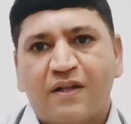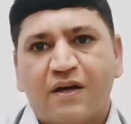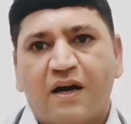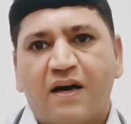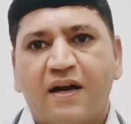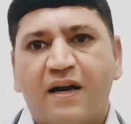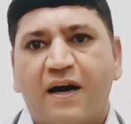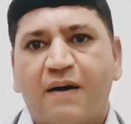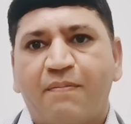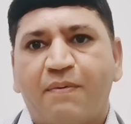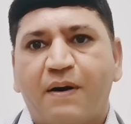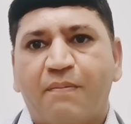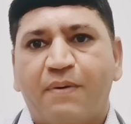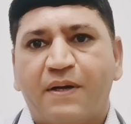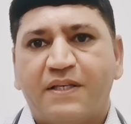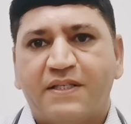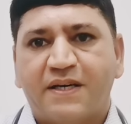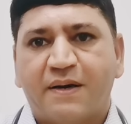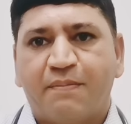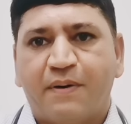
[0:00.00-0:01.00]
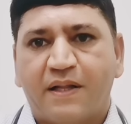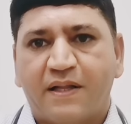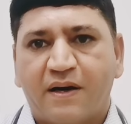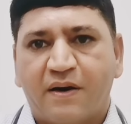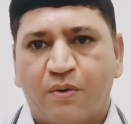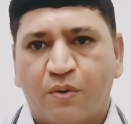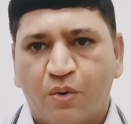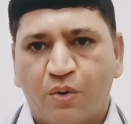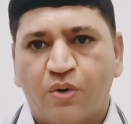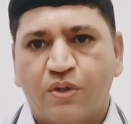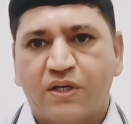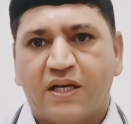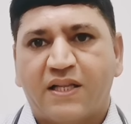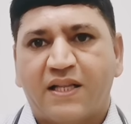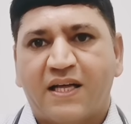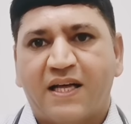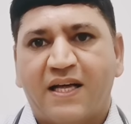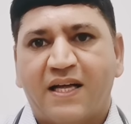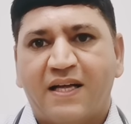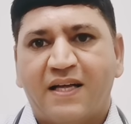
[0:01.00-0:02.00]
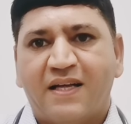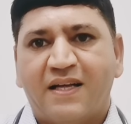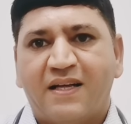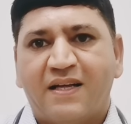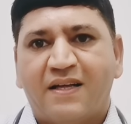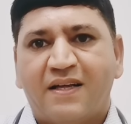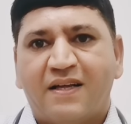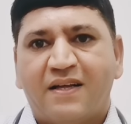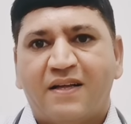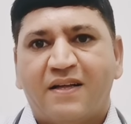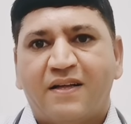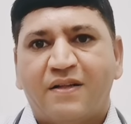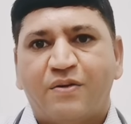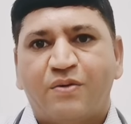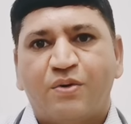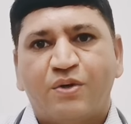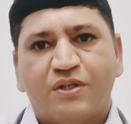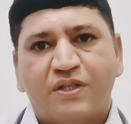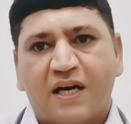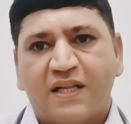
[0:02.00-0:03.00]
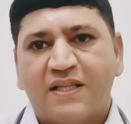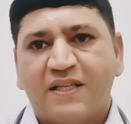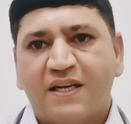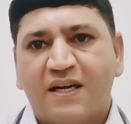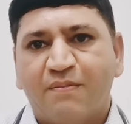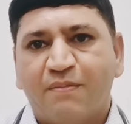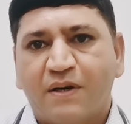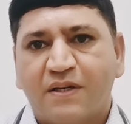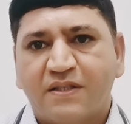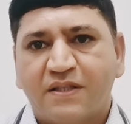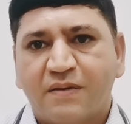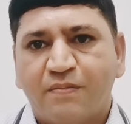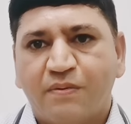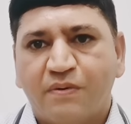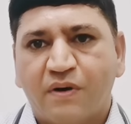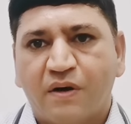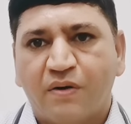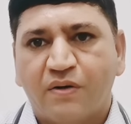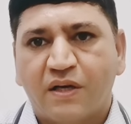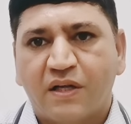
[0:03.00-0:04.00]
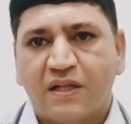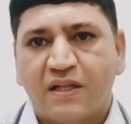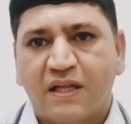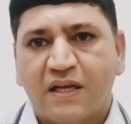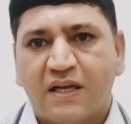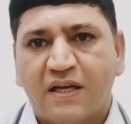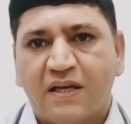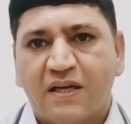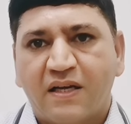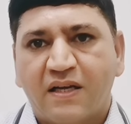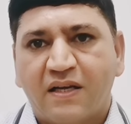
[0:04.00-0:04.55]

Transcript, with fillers: अगर आपका बच्चा पैदा हो जाता है तो शादी का मकसद पूरा हो जाता है